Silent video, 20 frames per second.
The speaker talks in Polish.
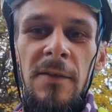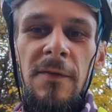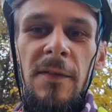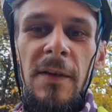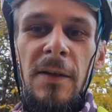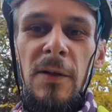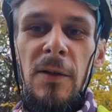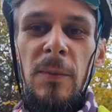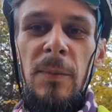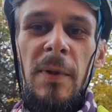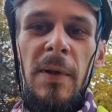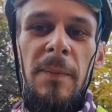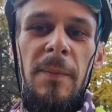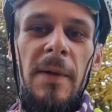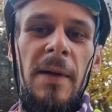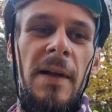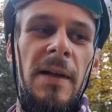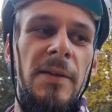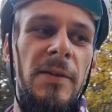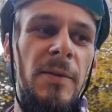Węgo e,
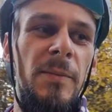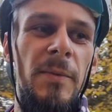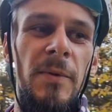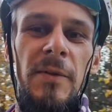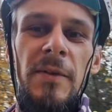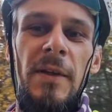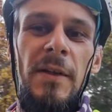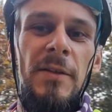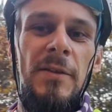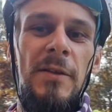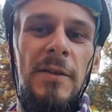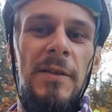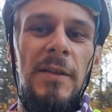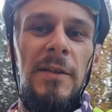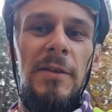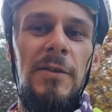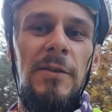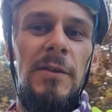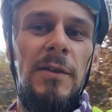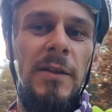Preparado bodajże
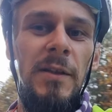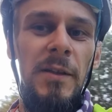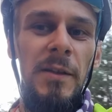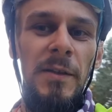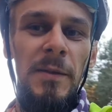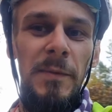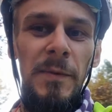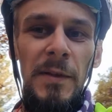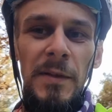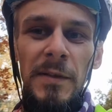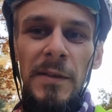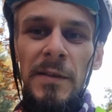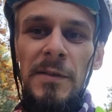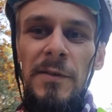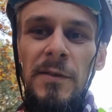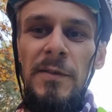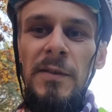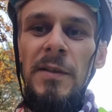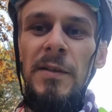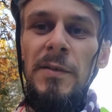też mnie
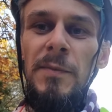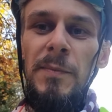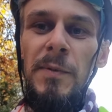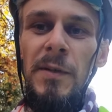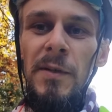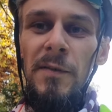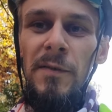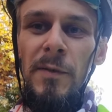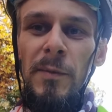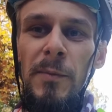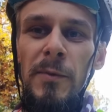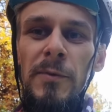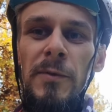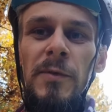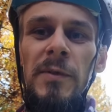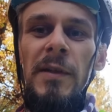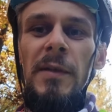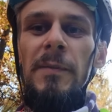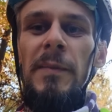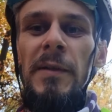nieco zainspirował, bo
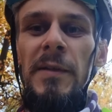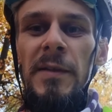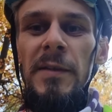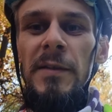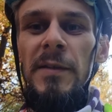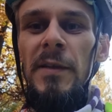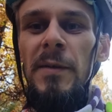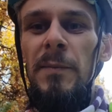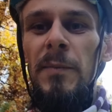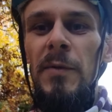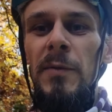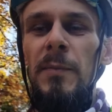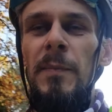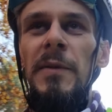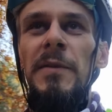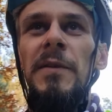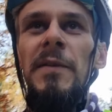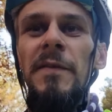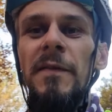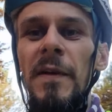tutaj manetki
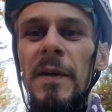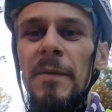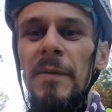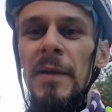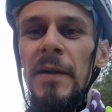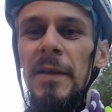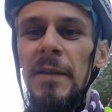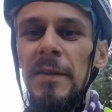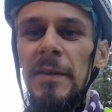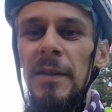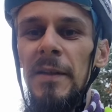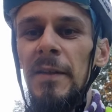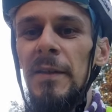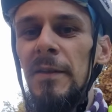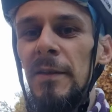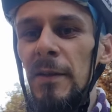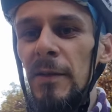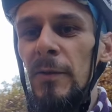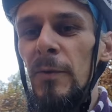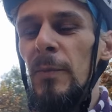podpatrywałem, ale jednak
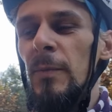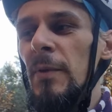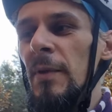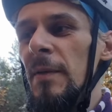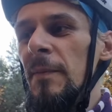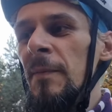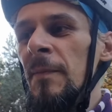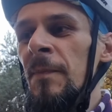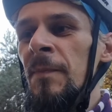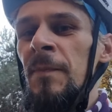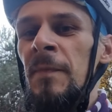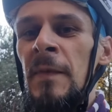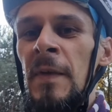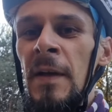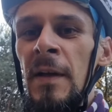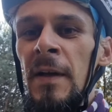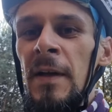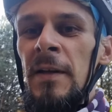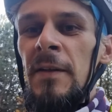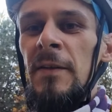inne kupiłem.
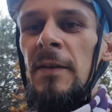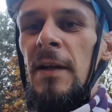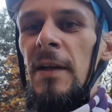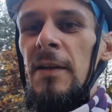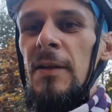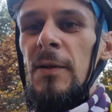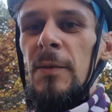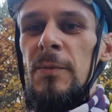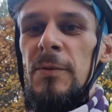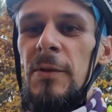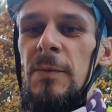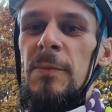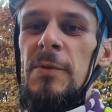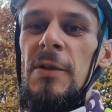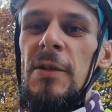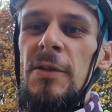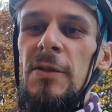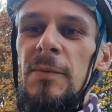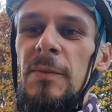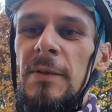No ale dobrze,
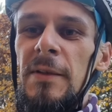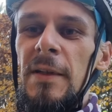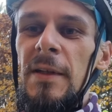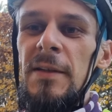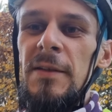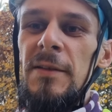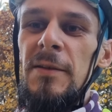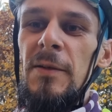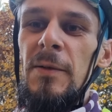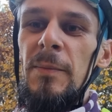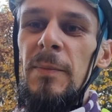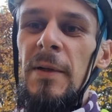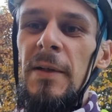przejdźmy teraz do